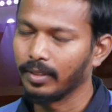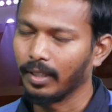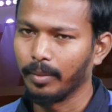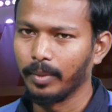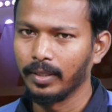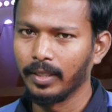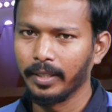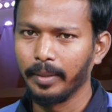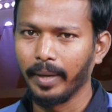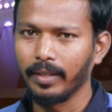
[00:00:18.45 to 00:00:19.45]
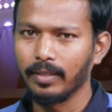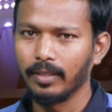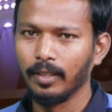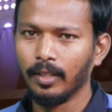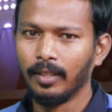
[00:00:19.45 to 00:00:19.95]
చాలా బాగా జరిగింది మ్యాచ్
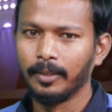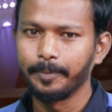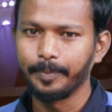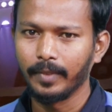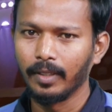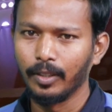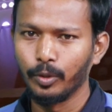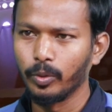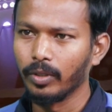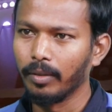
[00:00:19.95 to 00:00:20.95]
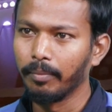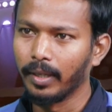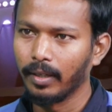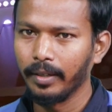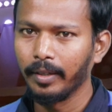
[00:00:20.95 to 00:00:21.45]
యాజ్ యూజువల్
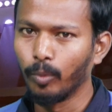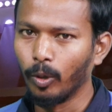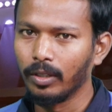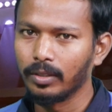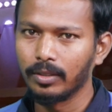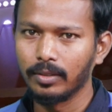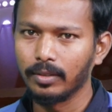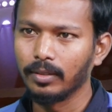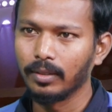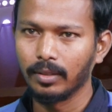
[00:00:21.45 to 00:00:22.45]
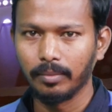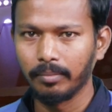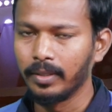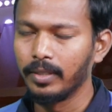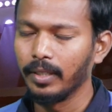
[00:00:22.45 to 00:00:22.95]
మన ఇండియన్ బౌలర్స్
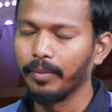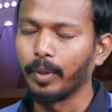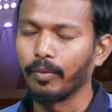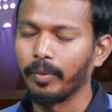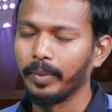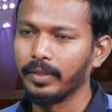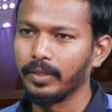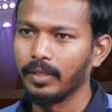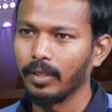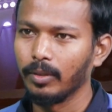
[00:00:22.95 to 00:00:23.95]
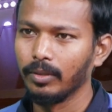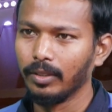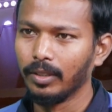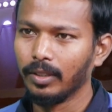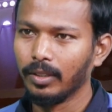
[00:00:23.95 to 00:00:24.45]
మంచి పర్ఫార్మెన్స్ ఇచ్చారు
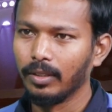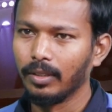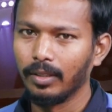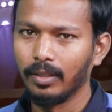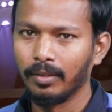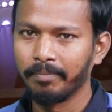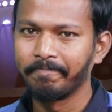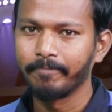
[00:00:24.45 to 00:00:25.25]
um,